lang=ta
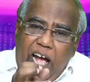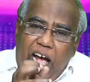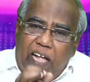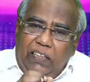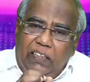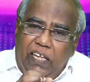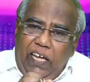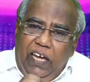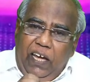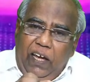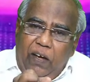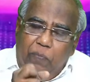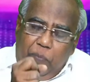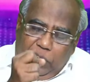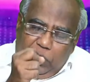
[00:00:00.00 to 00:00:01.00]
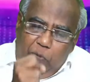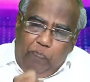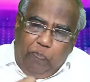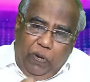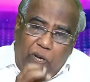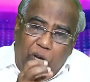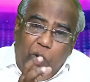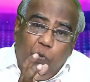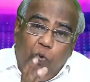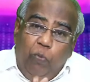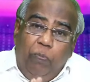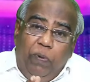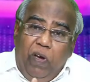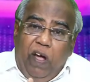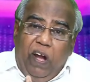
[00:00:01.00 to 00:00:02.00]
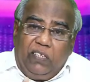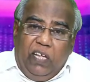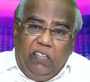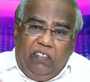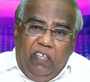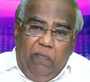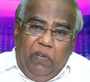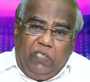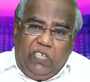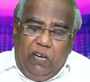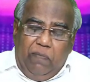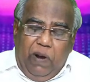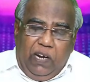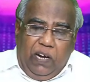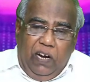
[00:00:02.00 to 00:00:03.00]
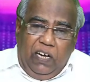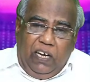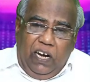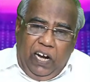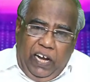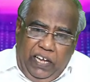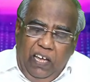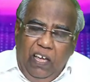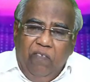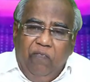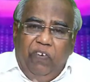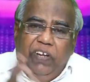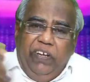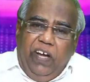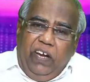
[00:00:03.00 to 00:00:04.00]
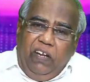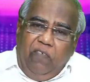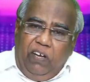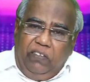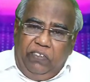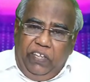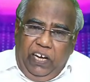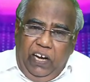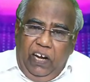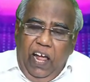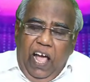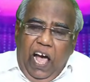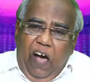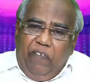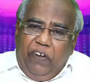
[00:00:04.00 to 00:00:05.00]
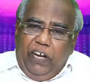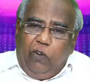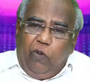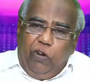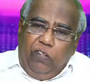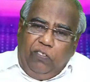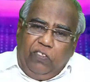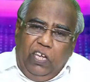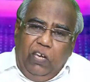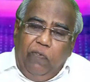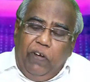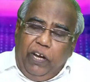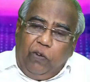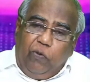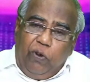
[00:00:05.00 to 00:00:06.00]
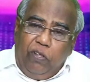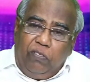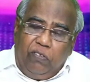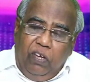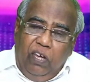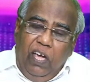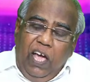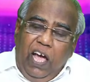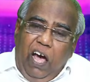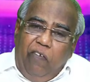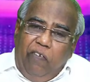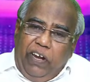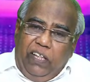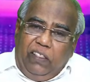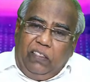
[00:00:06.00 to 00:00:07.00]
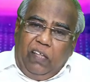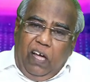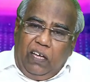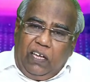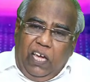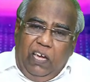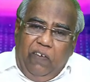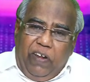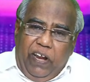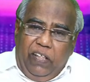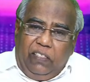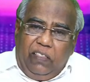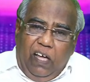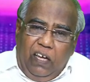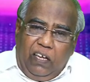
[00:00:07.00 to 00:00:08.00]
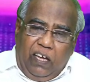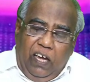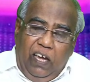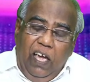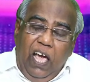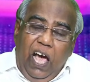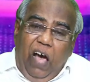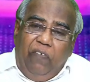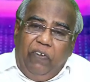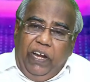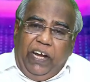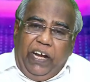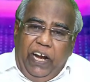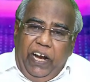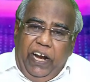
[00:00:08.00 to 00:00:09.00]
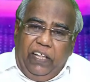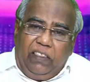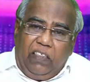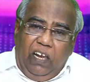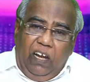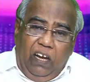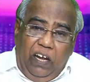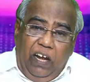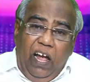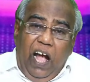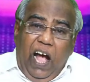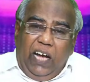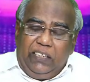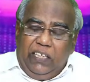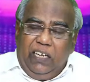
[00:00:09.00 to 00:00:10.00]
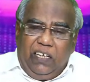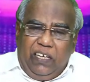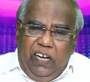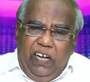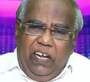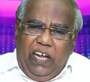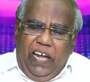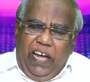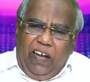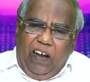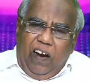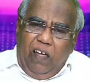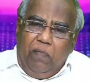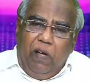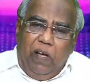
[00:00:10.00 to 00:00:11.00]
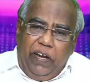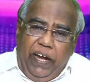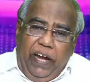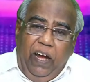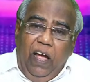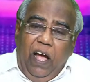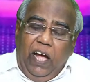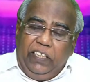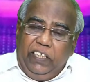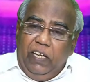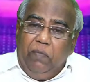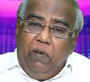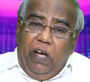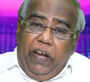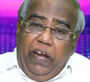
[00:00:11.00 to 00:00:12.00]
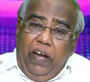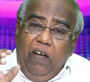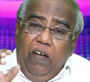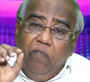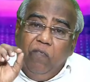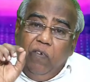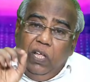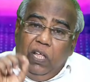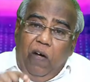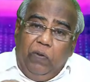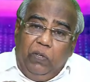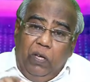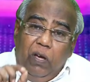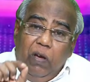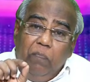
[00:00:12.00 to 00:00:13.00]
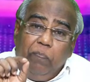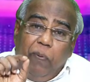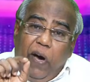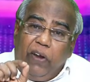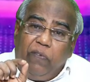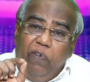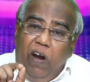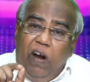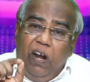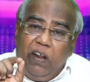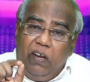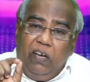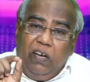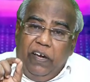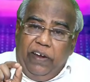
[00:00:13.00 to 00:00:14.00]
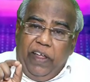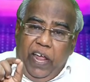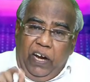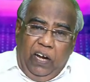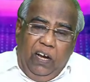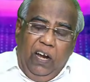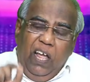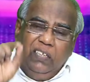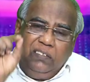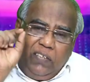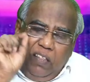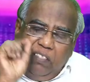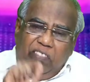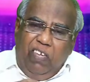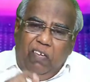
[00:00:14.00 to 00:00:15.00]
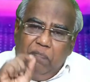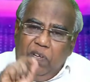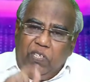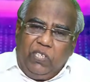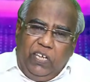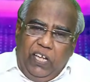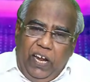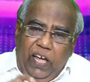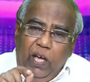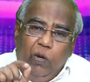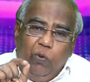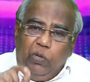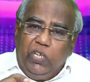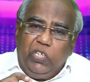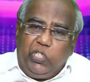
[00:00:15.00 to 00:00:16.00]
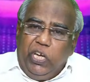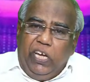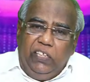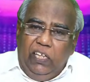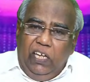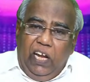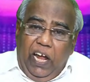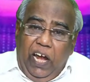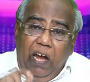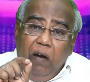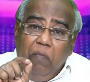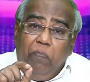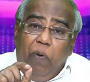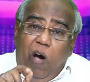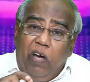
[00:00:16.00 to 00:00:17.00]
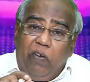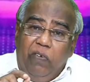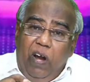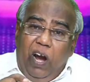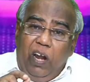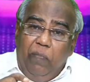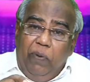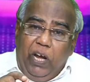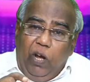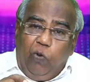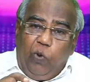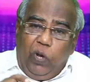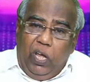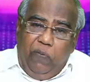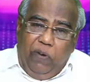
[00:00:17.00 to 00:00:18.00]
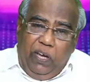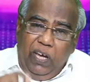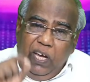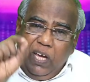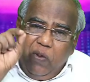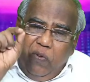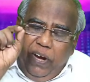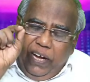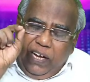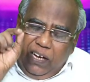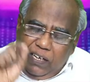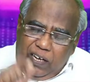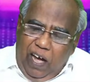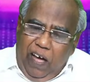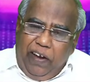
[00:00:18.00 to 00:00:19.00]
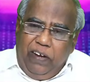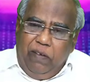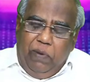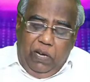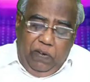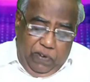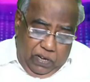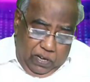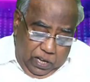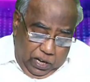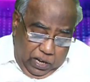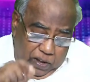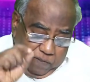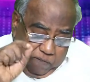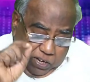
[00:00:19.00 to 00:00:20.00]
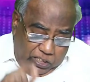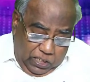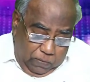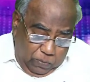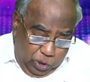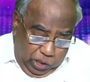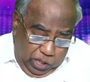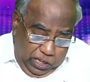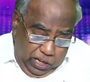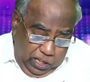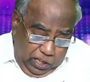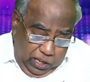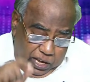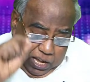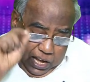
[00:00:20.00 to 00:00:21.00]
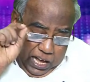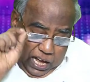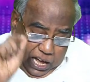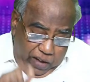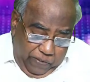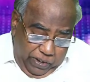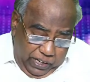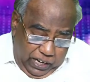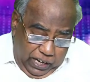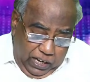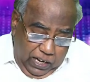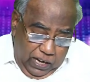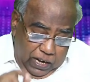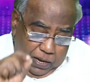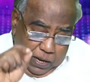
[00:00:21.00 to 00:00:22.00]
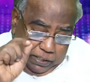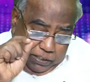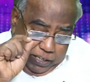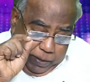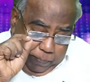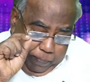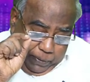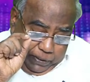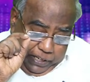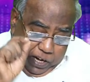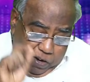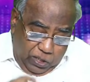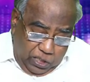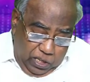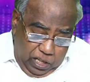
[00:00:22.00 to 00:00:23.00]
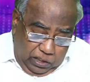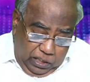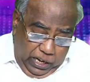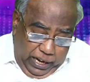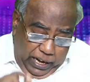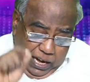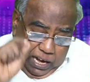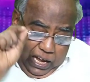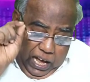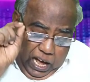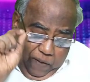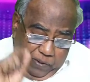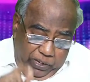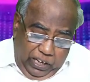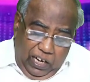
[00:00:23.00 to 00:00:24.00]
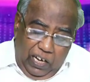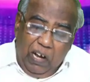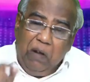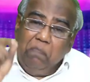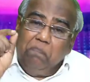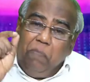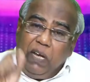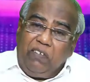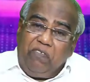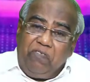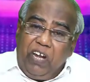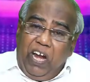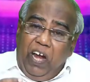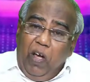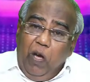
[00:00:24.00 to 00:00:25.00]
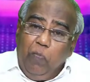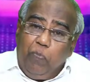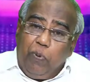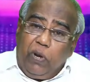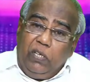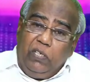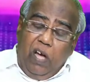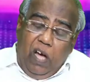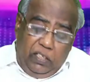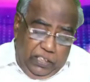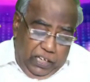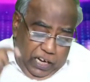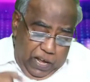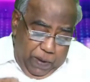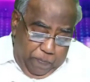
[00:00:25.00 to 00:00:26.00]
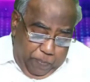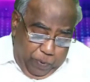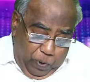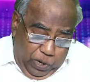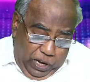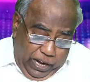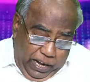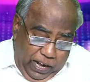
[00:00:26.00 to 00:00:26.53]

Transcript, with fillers: அந்த மதிப்பு உண்மையான சத்தியம் பேசுகிற மக்களுக்கு இல்லை வீணான வார்த்தைகள் அவரை குறித்து இவரை குறித்து அவரை தாக்கி இவரை தாக்கி அவரை கீழே தள்ளி அதற்கு ஏராளமான அதிகமான அதாவது பார்வையாளர் இருக்கிறார்கள் சத்தியம் பேசுகிற ஒரு செய்தியில் பார்வையாளர் மிக குறைவு என்னுடைய காரணம் என்னவென்றால் வசனம் சொல்லுகிறது அவர்கள் அந்த பதினேழு வசனத்தில் அவர்கள் மற்ற புறஜாதிகளைப் போல